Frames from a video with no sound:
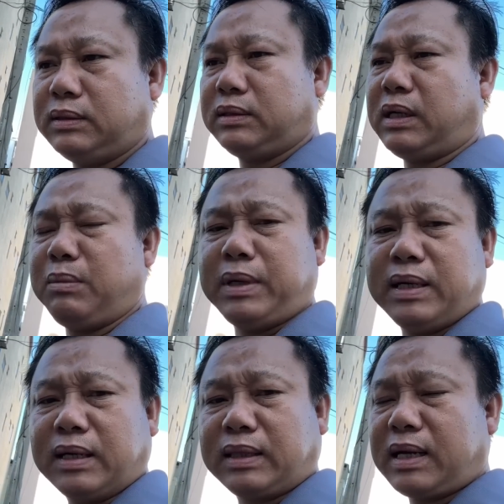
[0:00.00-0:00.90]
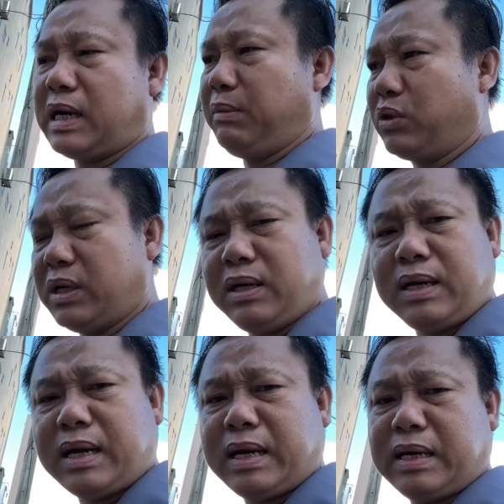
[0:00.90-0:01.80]
cho nên bây giờ tất cả mọi thứ
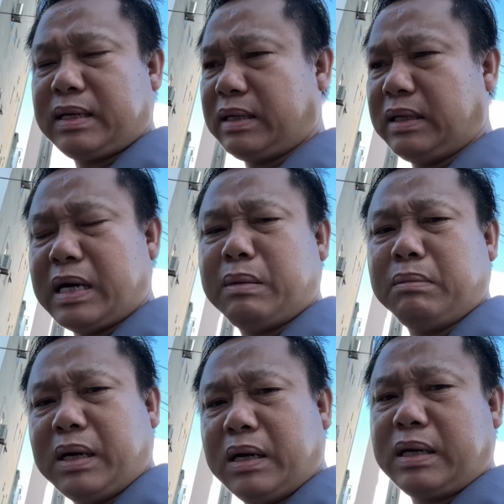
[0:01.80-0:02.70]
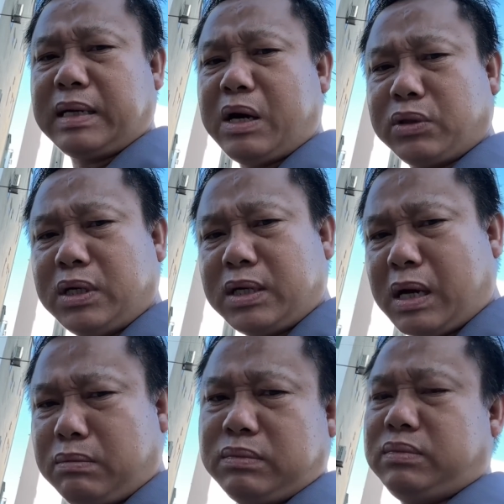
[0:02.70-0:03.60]
là nhằm ở cái đầu tư công